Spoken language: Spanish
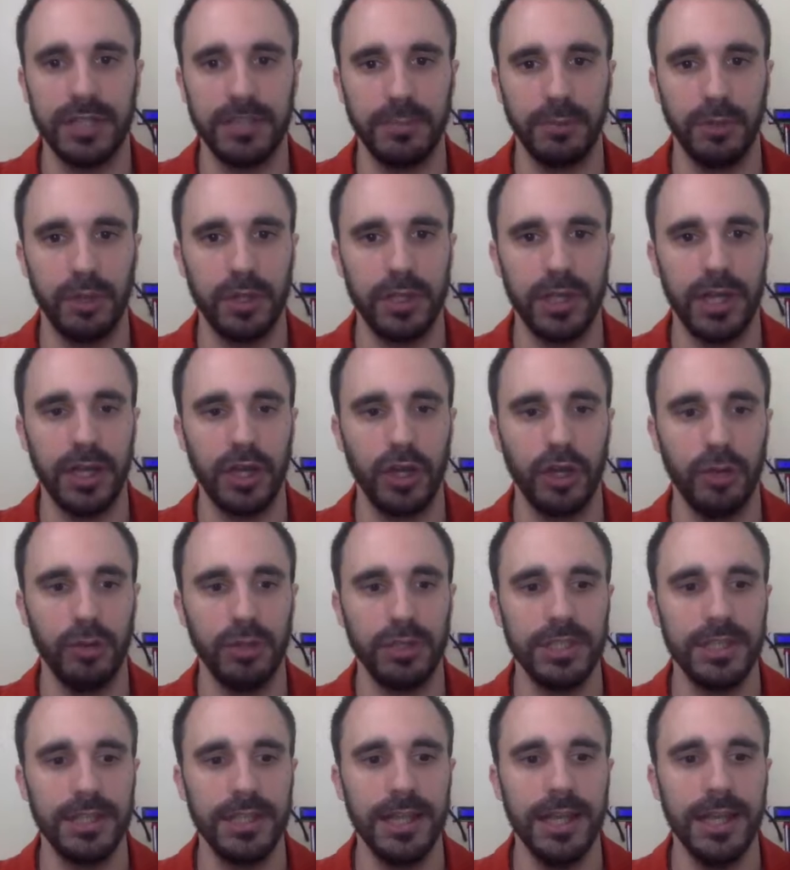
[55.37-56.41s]
a exportar
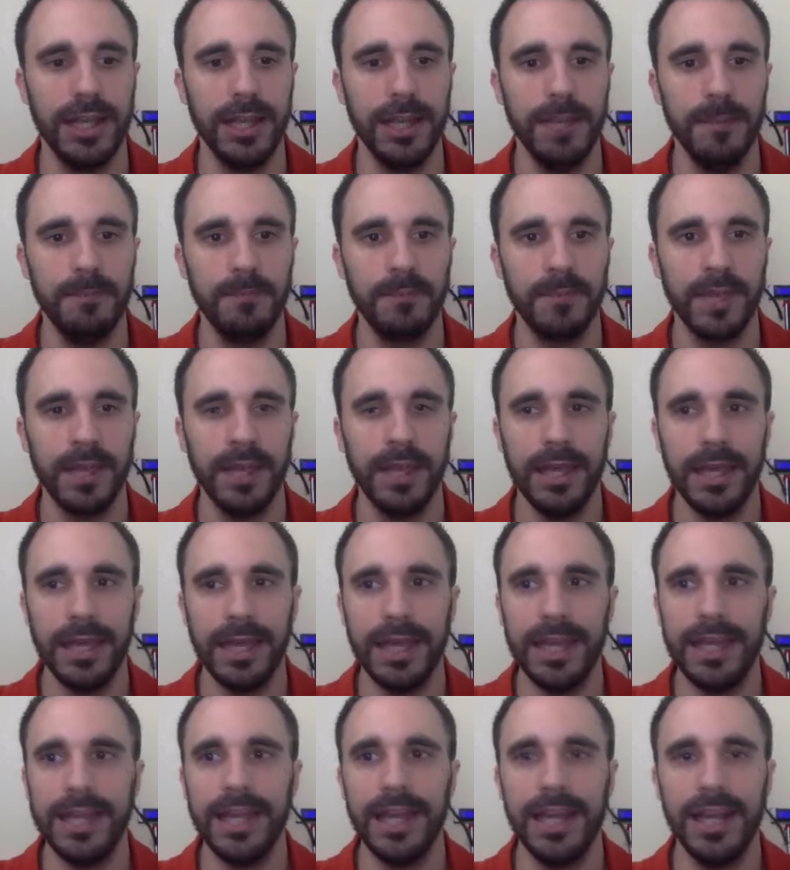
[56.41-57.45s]
como STL
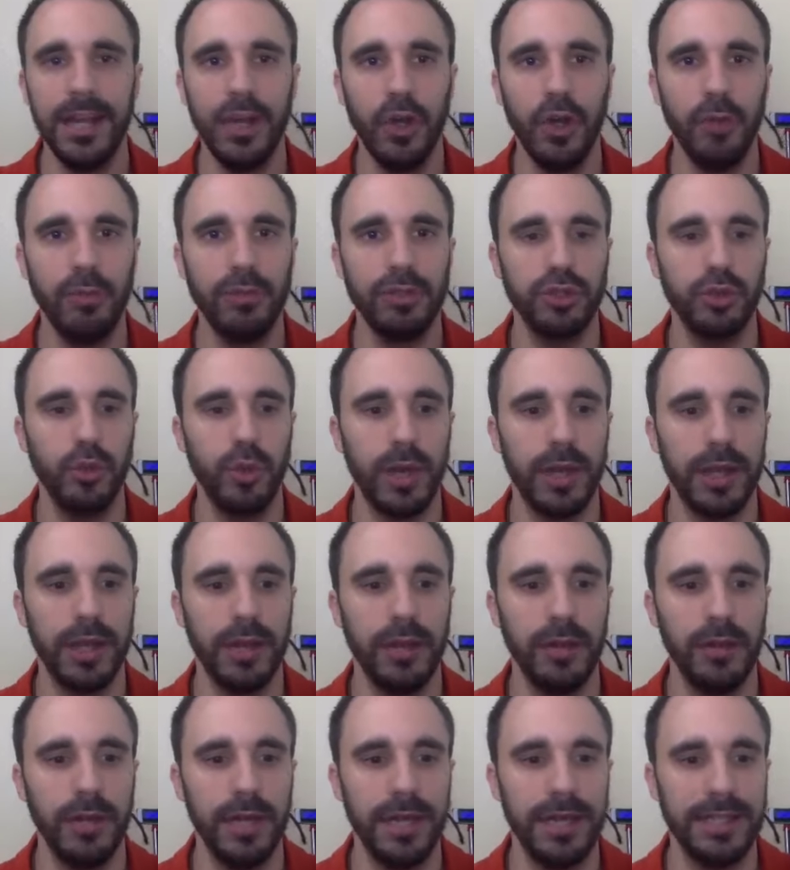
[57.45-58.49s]
y ya lo hemos
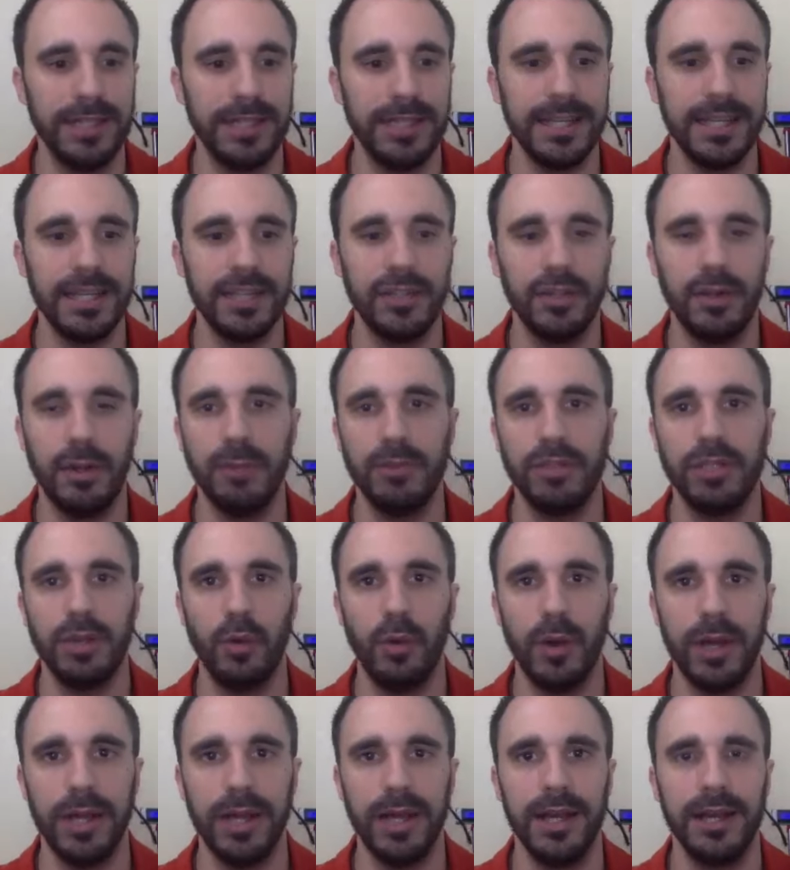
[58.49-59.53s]
guardado, en este caso lo vamos a
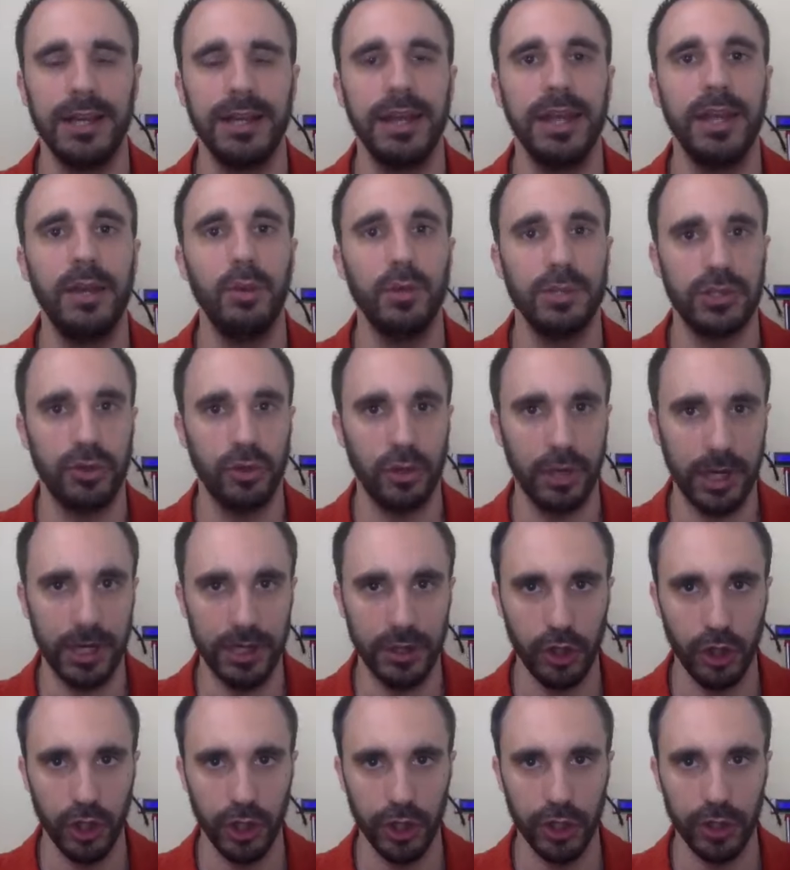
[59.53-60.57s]
guardar en nuestro
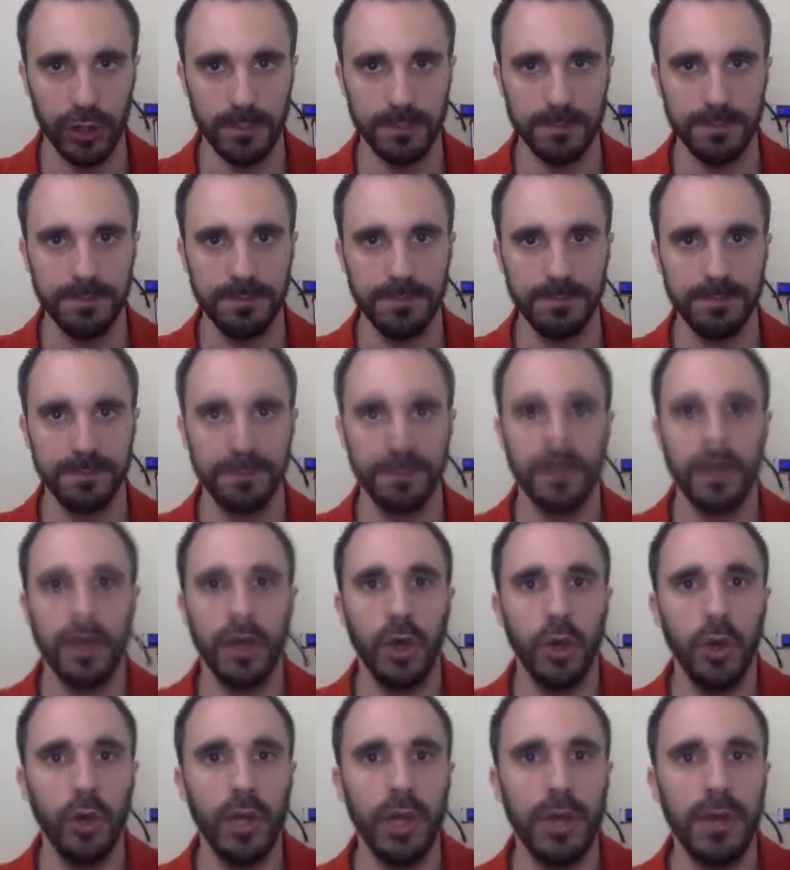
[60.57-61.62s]
escritorio.
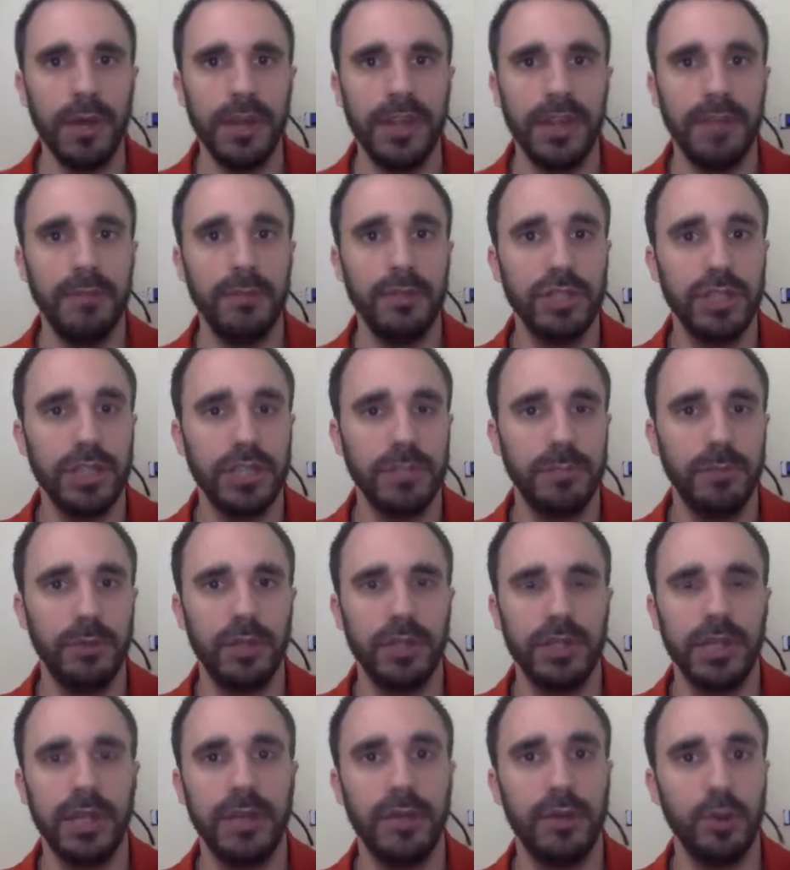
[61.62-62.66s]
Una vez hemos
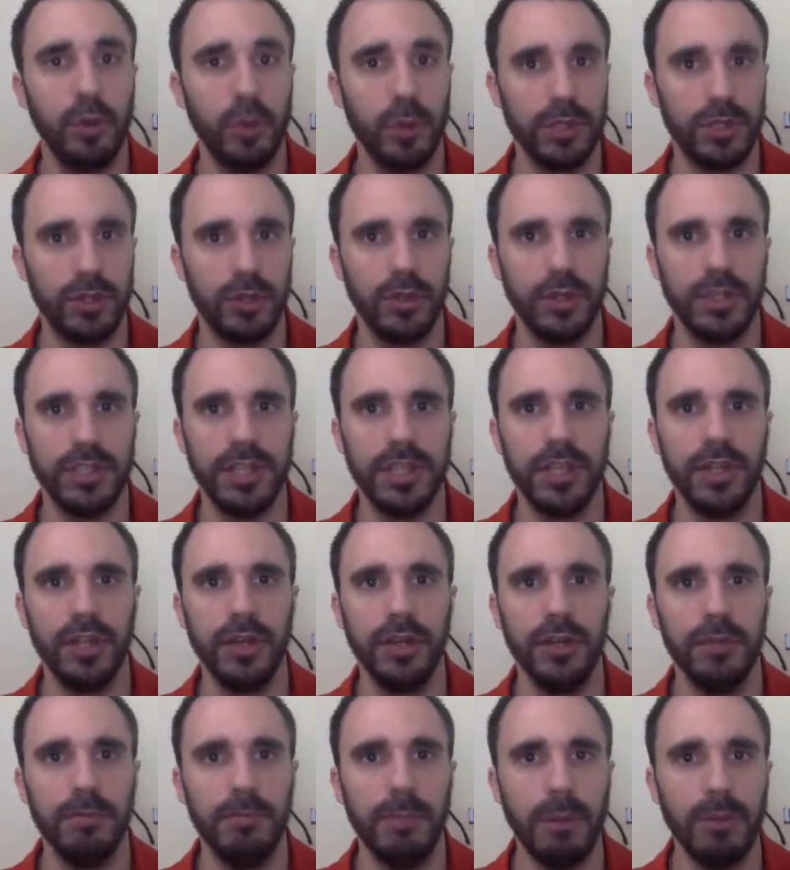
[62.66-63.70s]
exportado nuestro
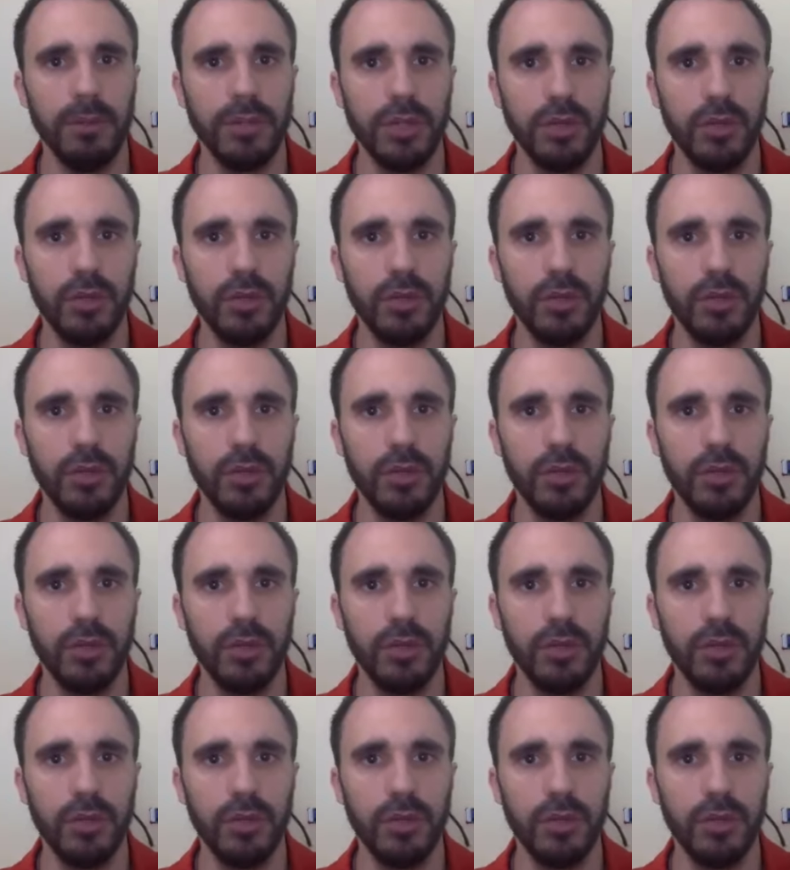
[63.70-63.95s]
diseño, vamos